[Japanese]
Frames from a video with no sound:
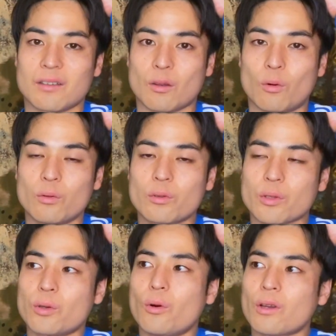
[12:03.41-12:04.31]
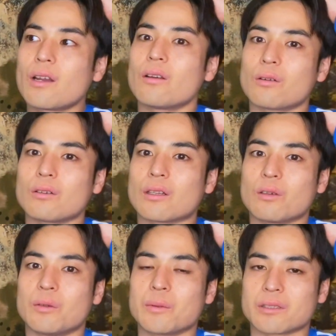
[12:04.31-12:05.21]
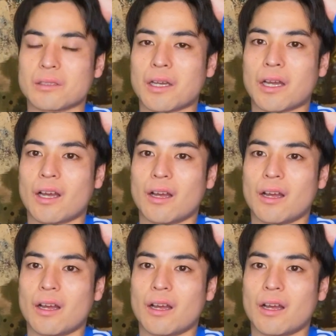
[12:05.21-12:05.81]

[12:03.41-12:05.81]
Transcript: ほんと表現力だと思いますね。